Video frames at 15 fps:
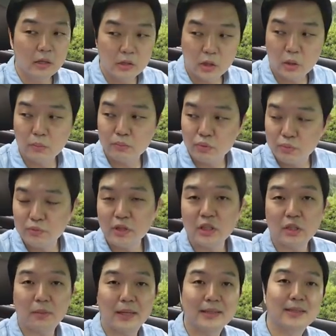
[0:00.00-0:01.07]
그런
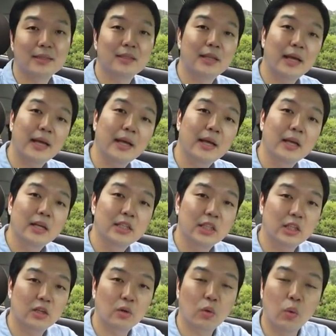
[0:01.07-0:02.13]
부분에서 봤을 때 이제
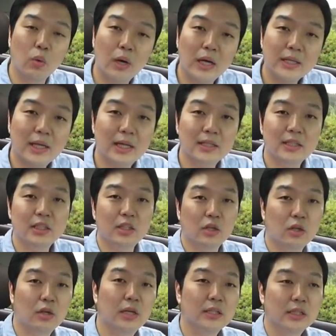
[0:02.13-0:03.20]
이런 공간이라든지
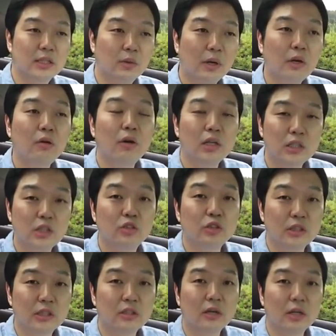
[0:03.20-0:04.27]
여러 가지를 활용하실 수
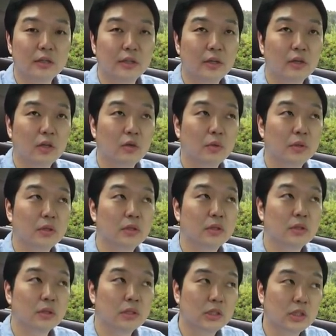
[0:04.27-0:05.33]
있을 것 같아요. 그러면은
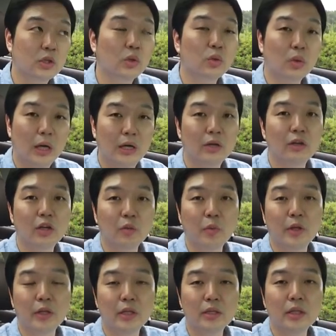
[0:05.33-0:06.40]
그 정도
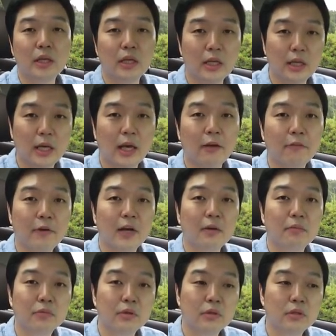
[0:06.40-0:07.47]
가격이면은 이
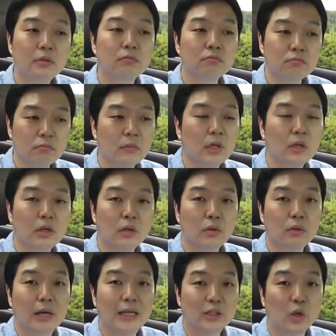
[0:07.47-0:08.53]
K5를 그래도
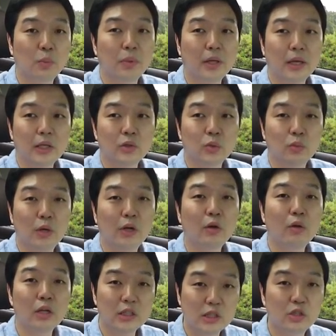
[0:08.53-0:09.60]
가성비 있게 좀
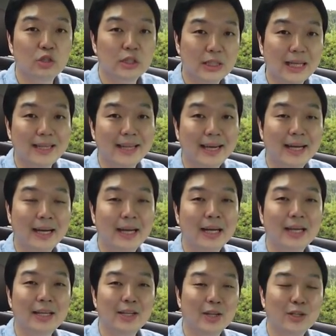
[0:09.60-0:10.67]
활용하실 수 있지 않나
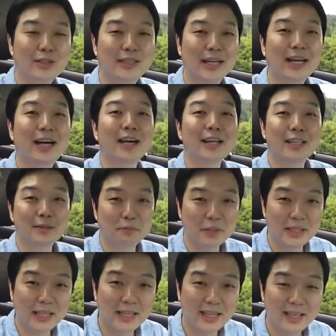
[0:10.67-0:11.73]
이런 생각이
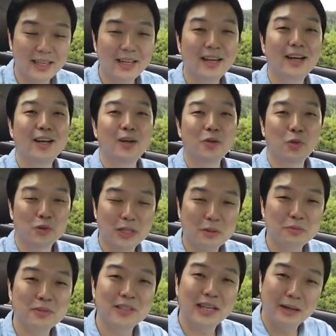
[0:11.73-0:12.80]
듭니다.
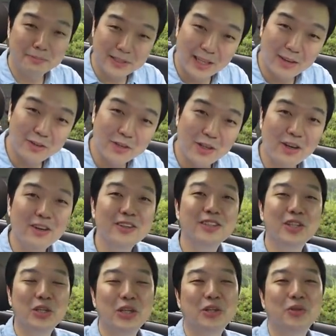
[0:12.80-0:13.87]
독자분들 감사하고요.
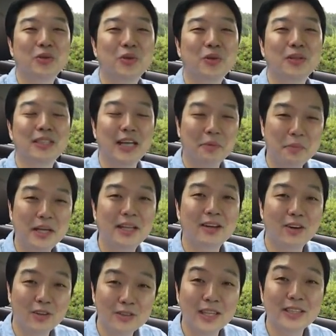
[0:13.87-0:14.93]
저희 또
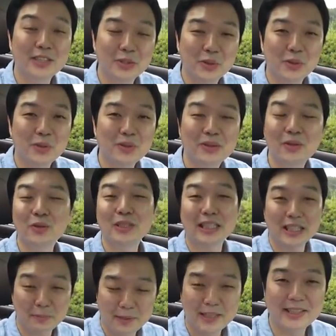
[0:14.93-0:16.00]
재미있는 컨텐츠로
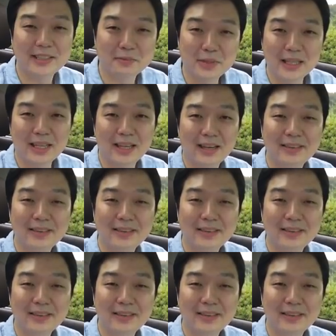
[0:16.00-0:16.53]
찾아뵙겠습니다.